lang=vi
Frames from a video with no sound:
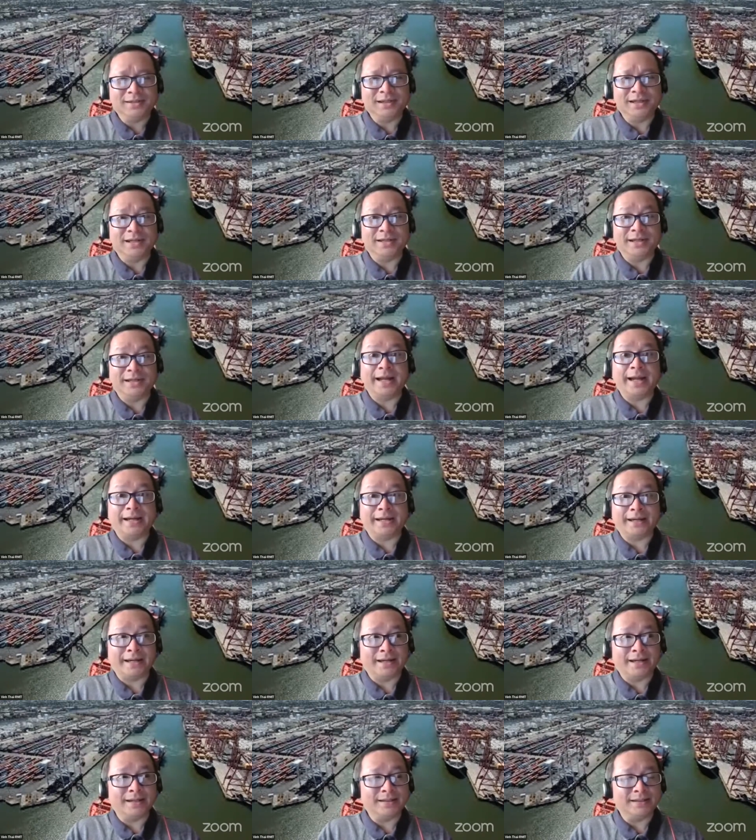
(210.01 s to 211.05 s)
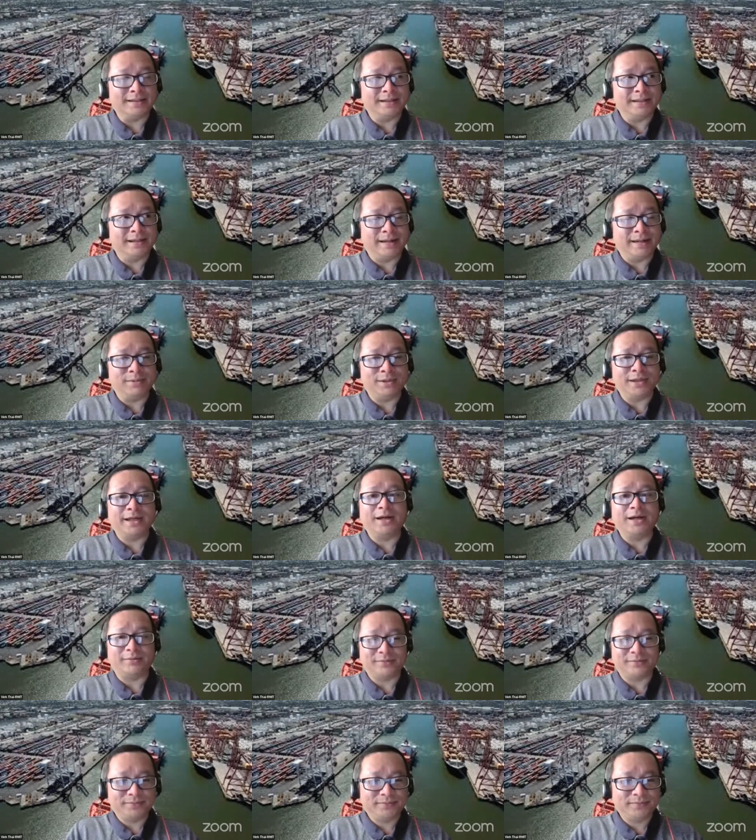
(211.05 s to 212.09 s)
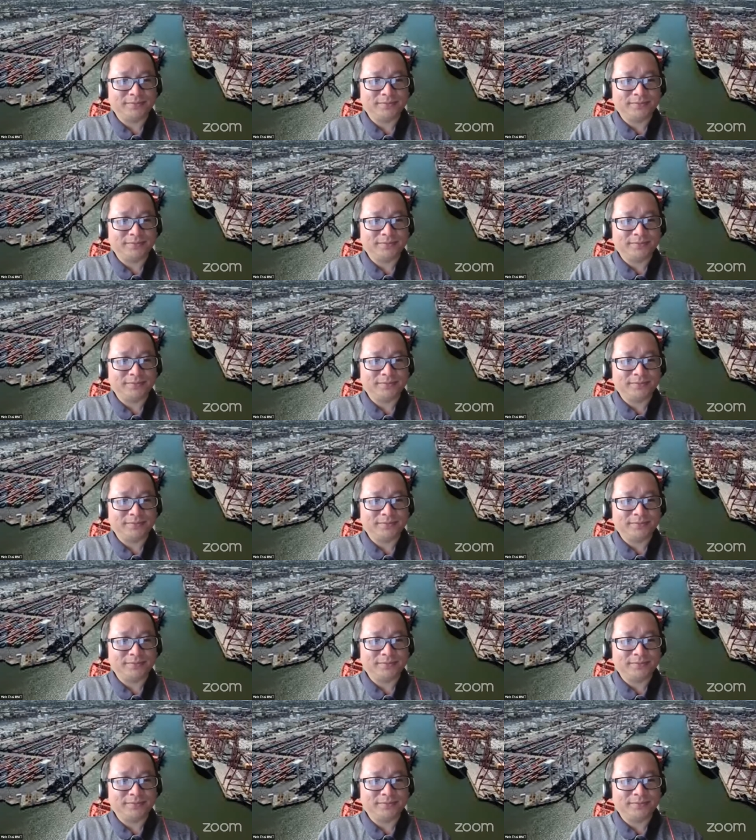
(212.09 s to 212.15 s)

kỳ kỳ hè này á, thì em được nghỉ học